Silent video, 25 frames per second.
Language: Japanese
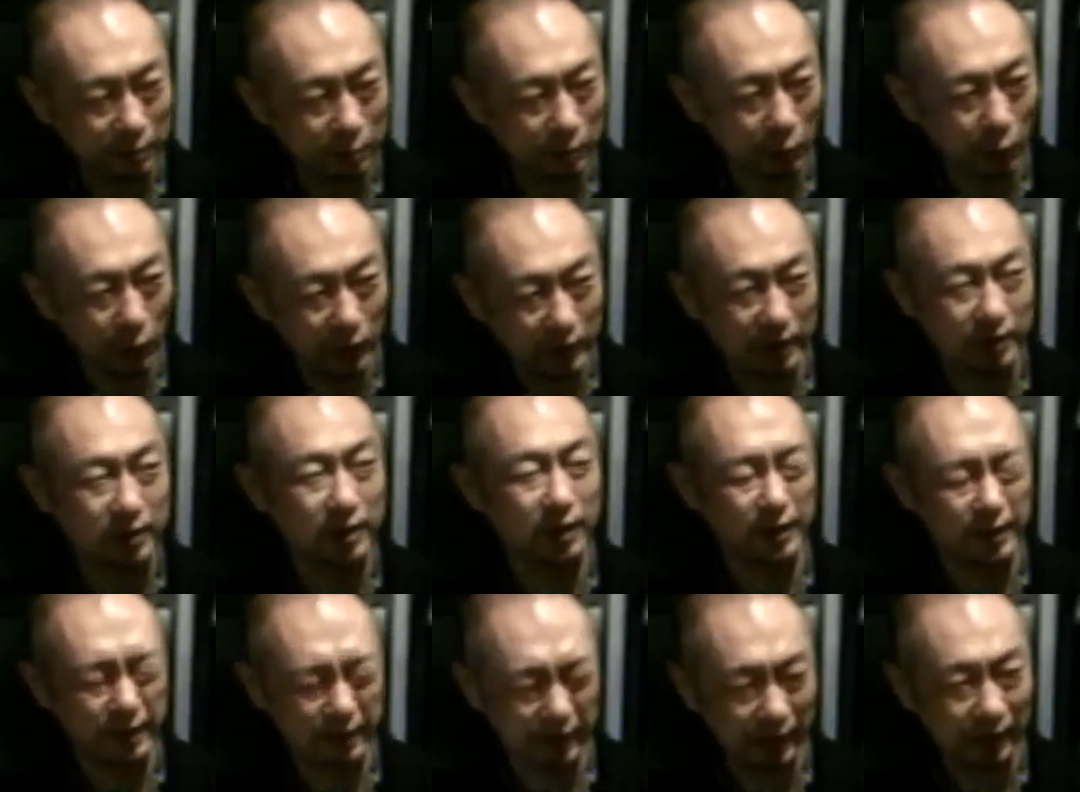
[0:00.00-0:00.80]
ころで終わっちゃう
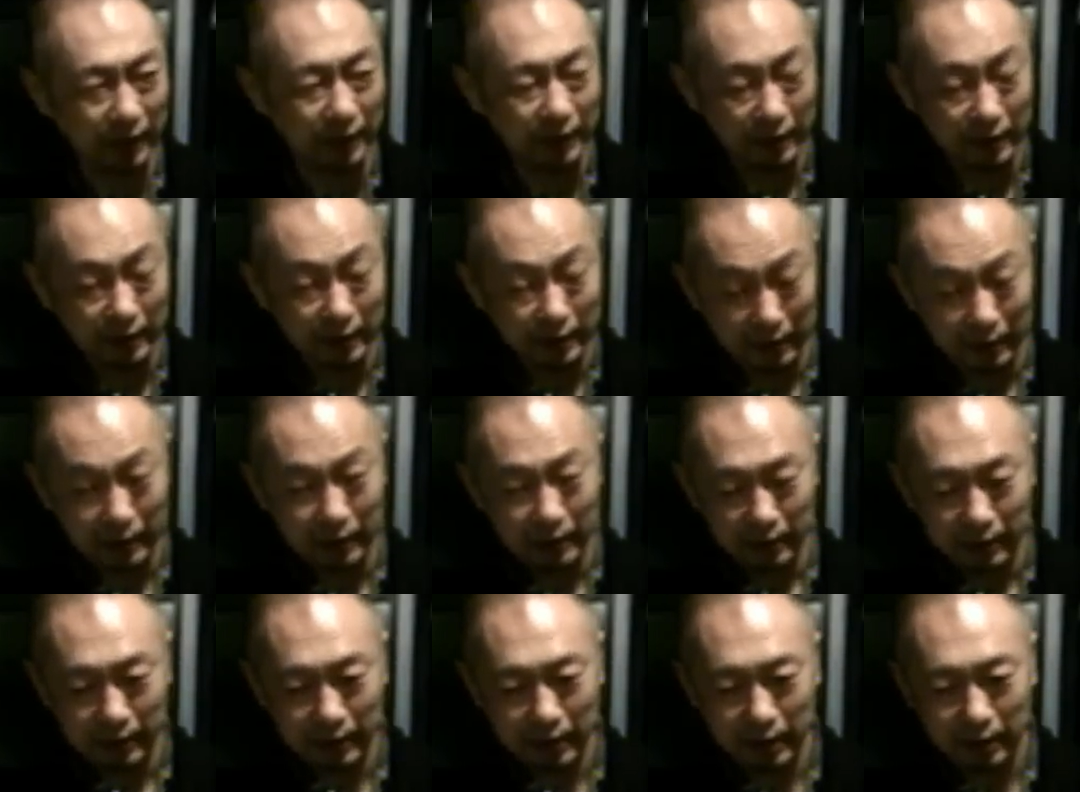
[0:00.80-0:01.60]
じゃないですか。
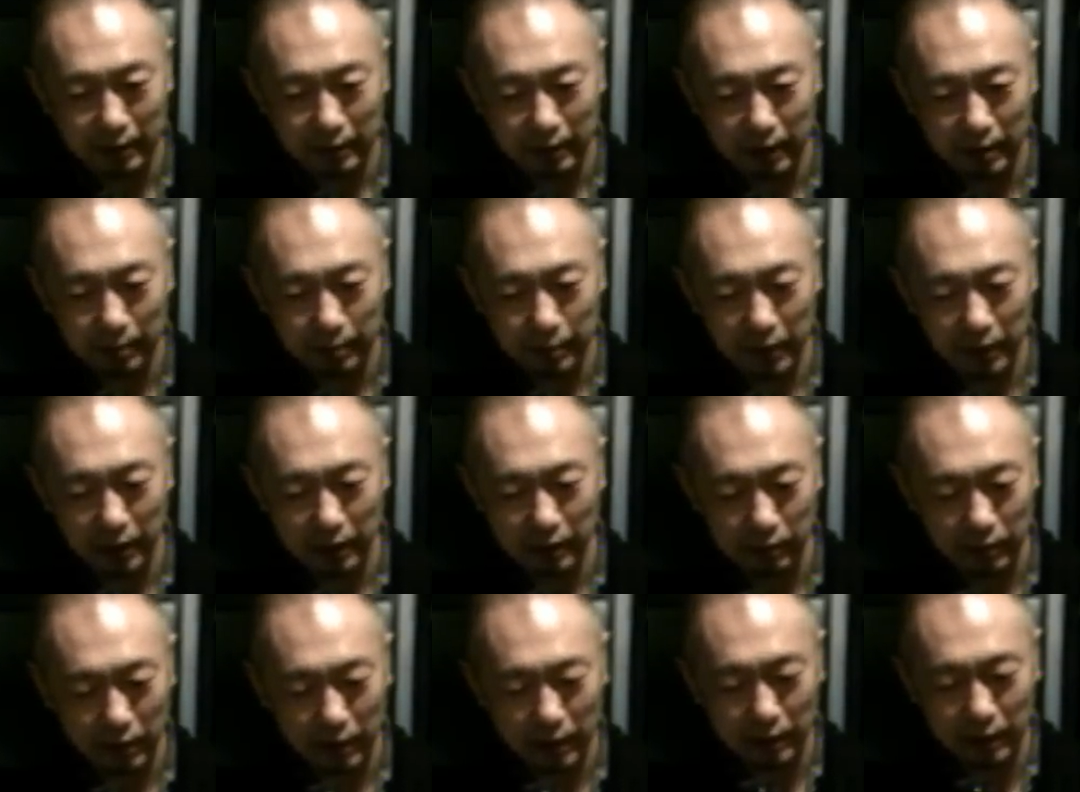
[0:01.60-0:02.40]
じゃなくてやっぱり
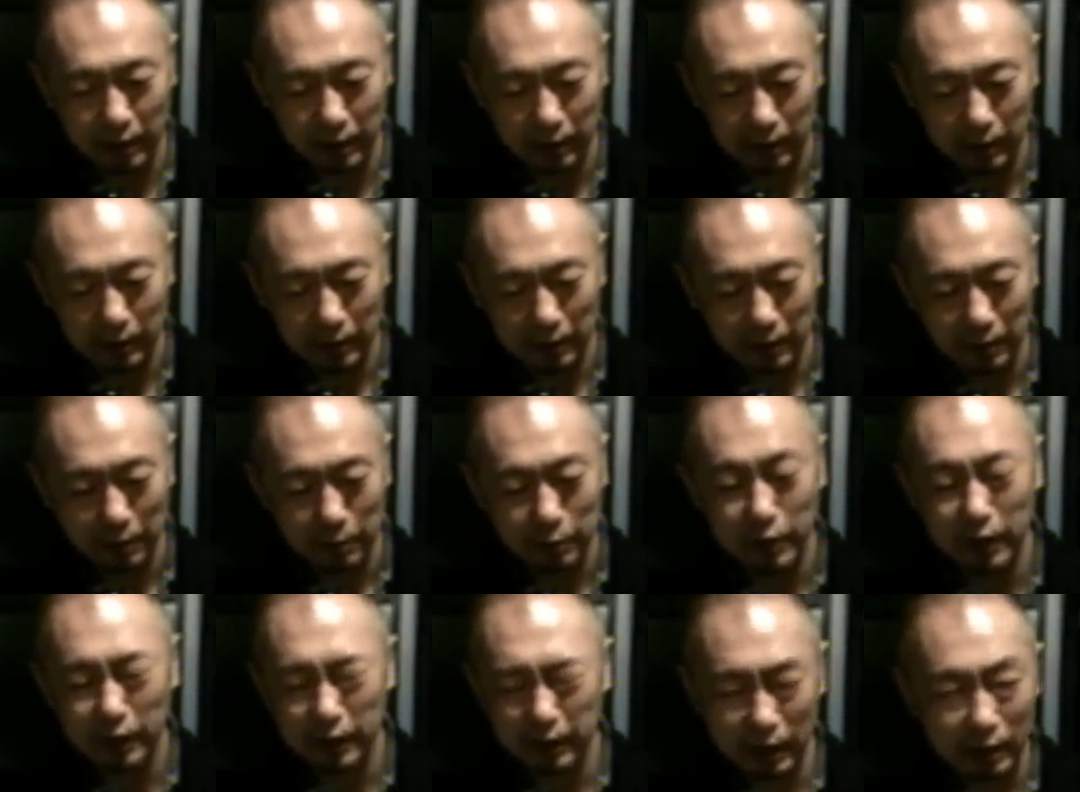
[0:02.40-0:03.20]
それの
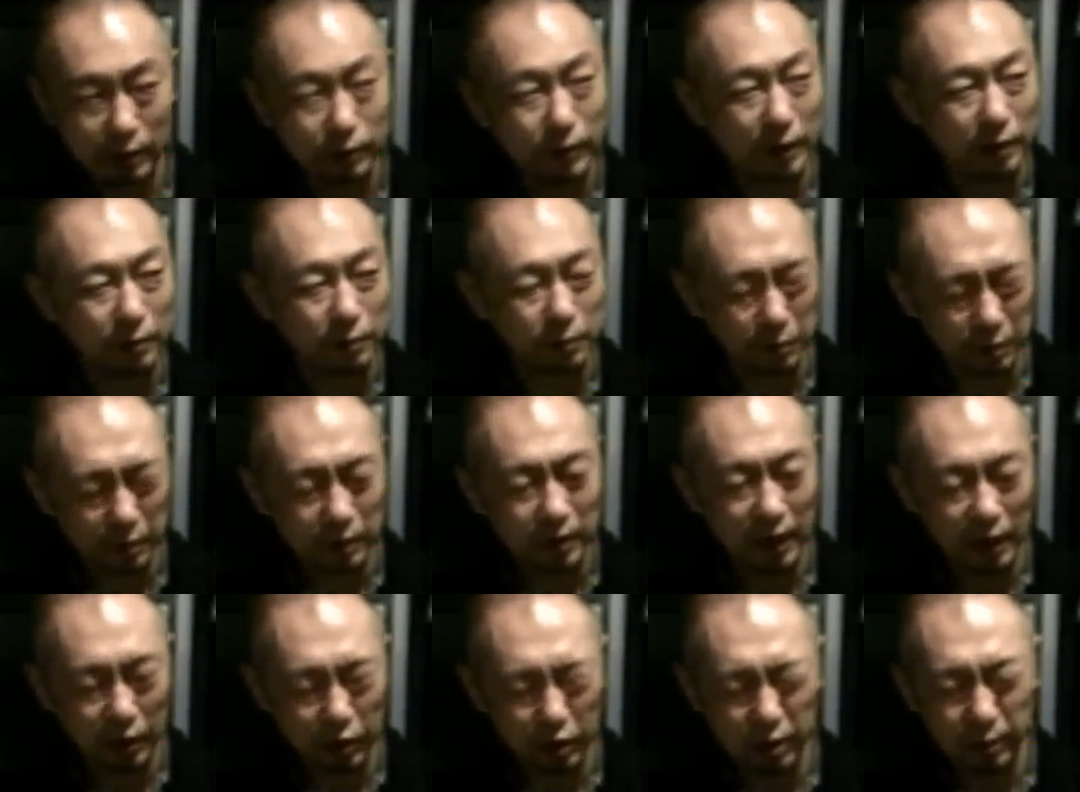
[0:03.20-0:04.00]
プラスアルファの
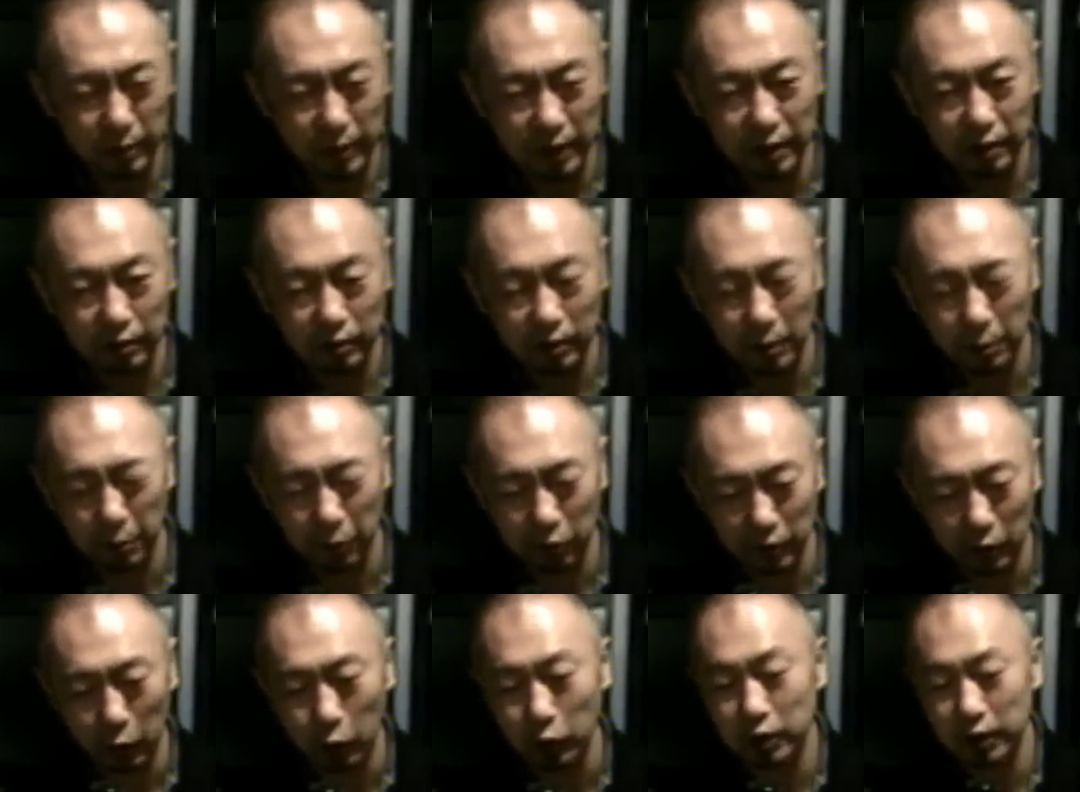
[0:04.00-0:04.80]
楽しみっていうのは
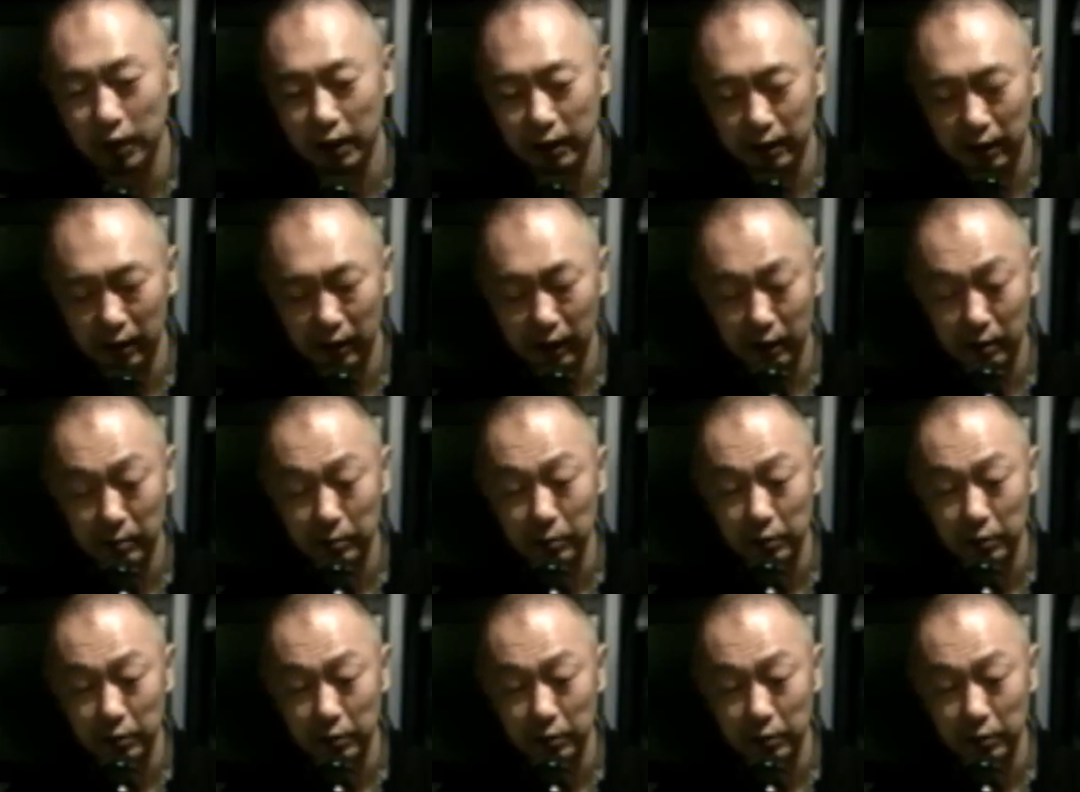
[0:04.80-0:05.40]
持ってほしかったなと思っ